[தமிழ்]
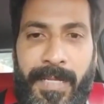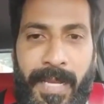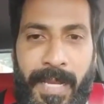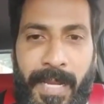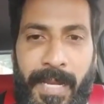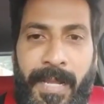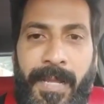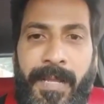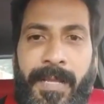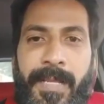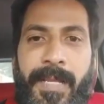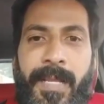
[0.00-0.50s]

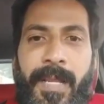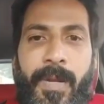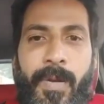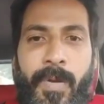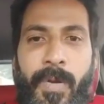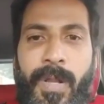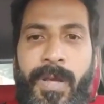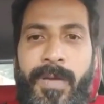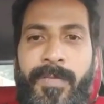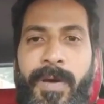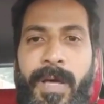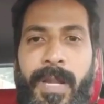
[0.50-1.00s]
என்ன
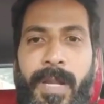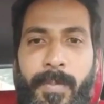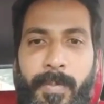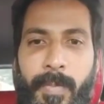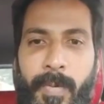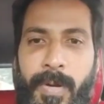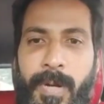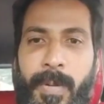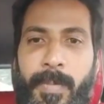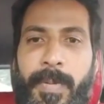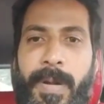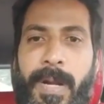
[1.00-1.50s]
என்னோட
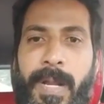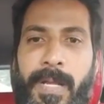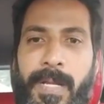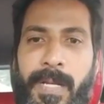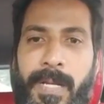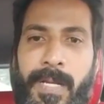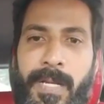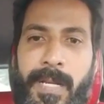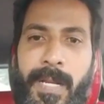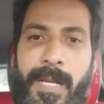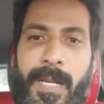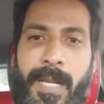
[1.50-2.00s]
வரப்போகிற
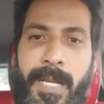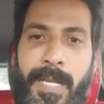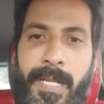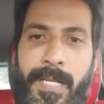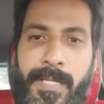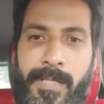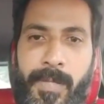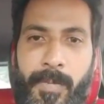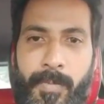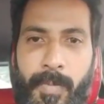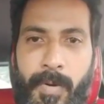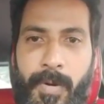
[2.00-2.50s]
படங்களுக்கெல்லாம்
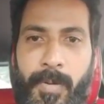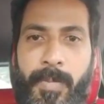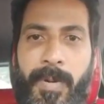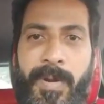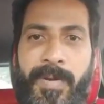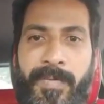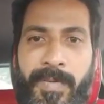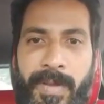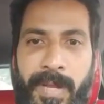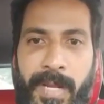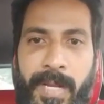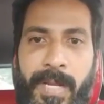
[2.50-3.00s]
நீங்கள் சப்போர்ட்
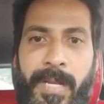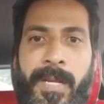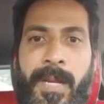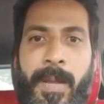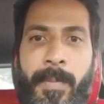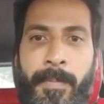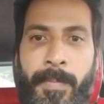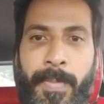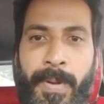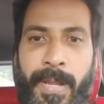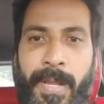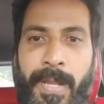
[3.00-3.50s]
பண்ணுவீங்கன்னு
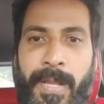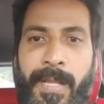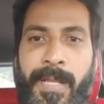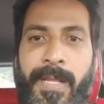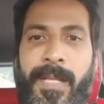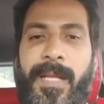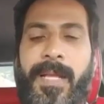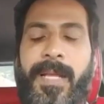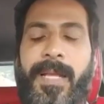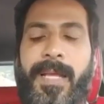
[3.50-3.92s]
நம்புகிறேன்